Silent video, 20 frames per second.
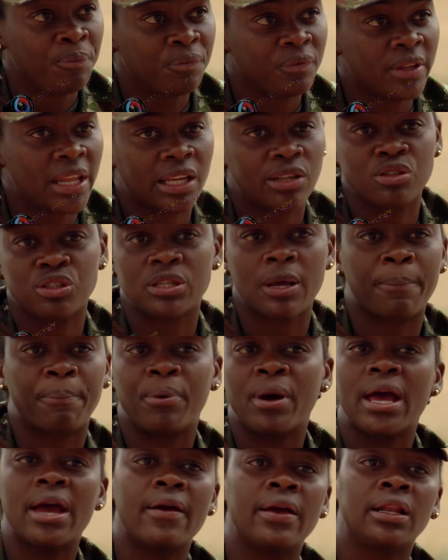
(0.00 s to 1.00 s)
de que usted
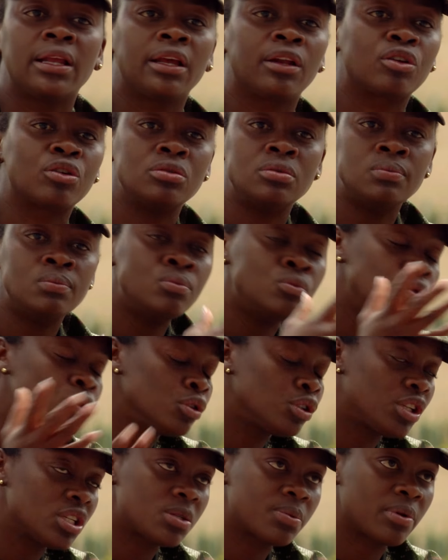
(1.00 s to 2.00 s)
puede venir con
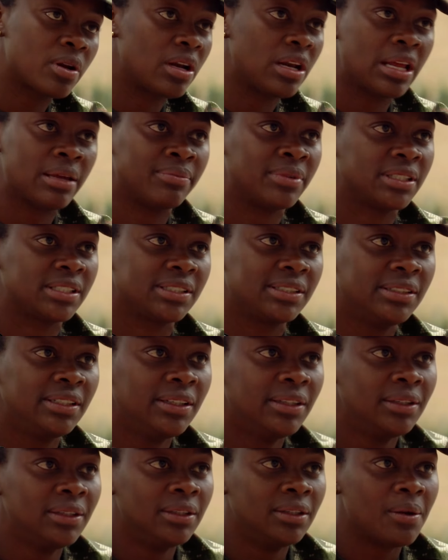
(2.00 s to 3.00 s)
muchos problemas,
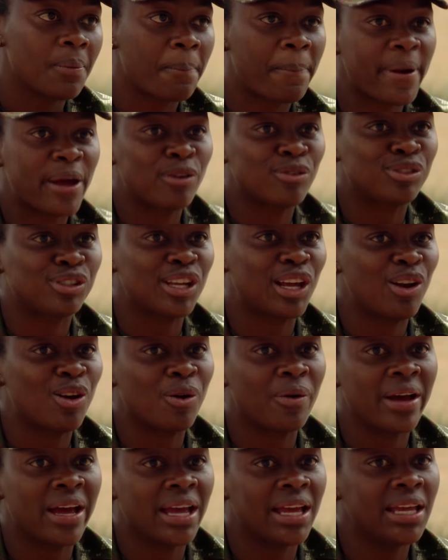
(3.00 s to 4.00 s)
pero usted
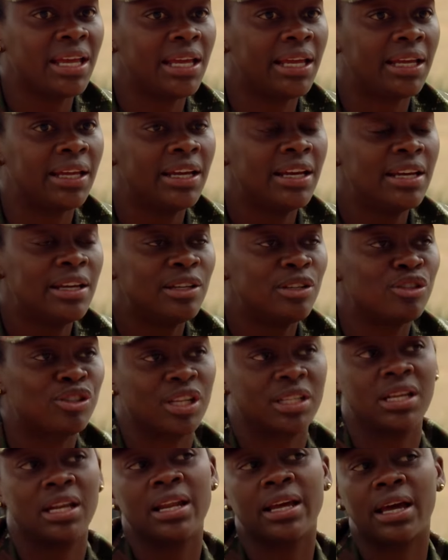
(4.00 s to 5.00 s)
lo ve y
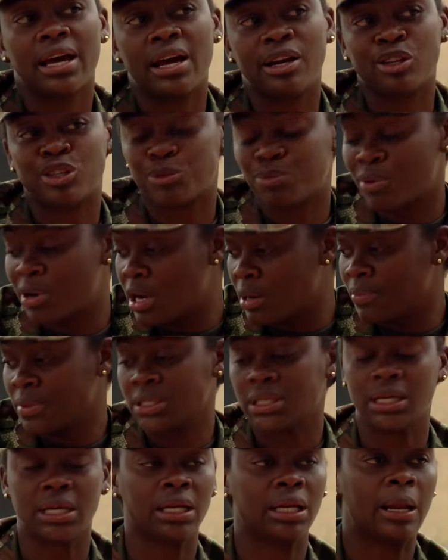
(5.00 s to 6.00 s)
usted tiene que dejar los
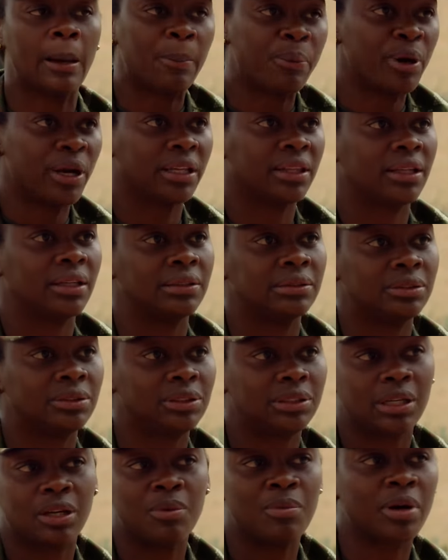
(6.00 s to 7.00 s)
problemas ahí en la puerta.
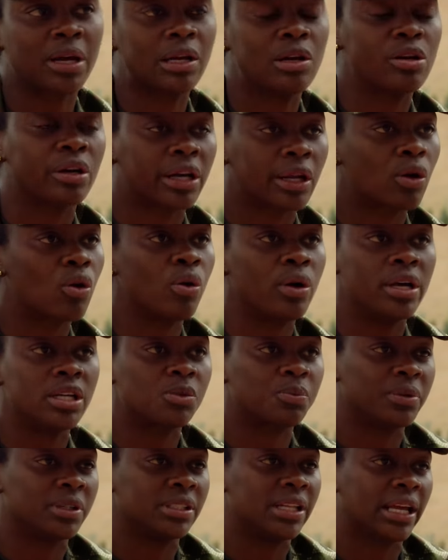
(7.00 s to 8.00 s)
Usted como que los recoge
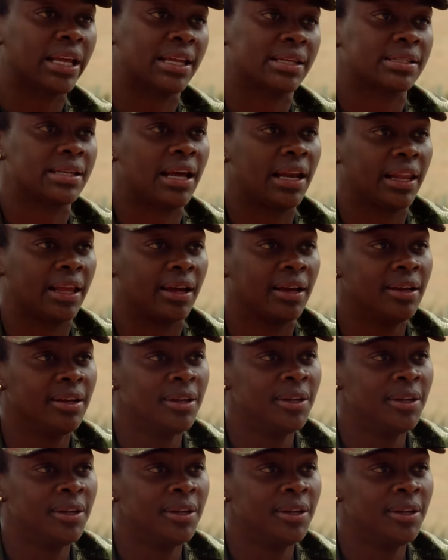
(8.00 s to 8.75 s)
después de que salga.